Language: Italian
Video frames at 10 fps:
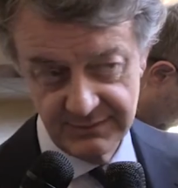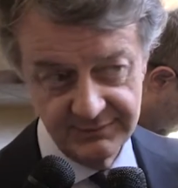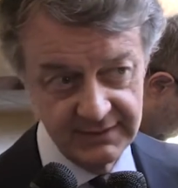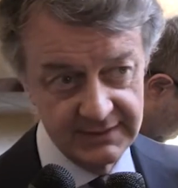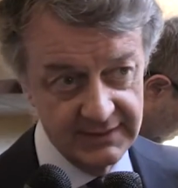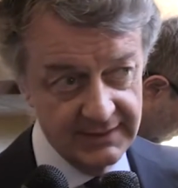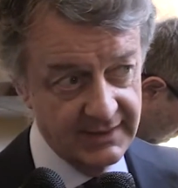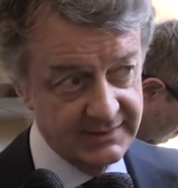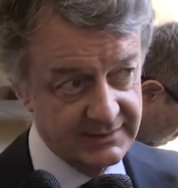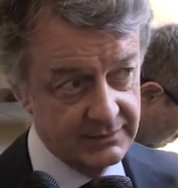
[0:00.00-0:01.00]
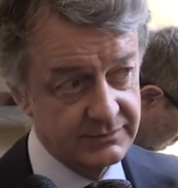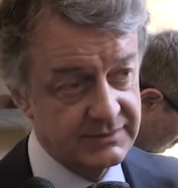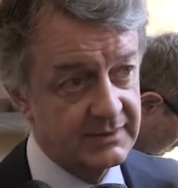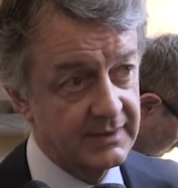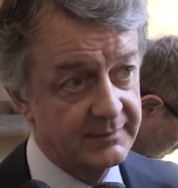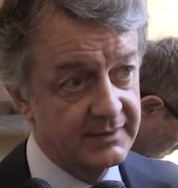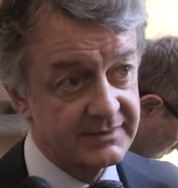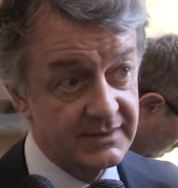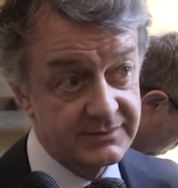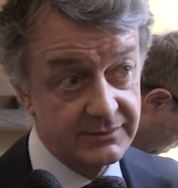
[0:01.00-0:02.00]
sovrintendenze e consigli di
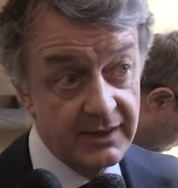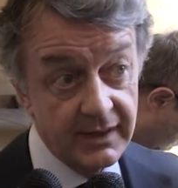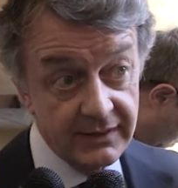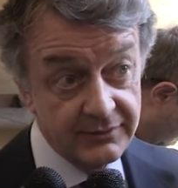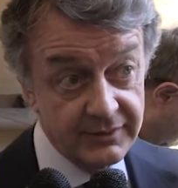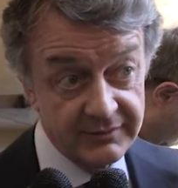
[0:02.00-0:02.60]
amministrazione erano in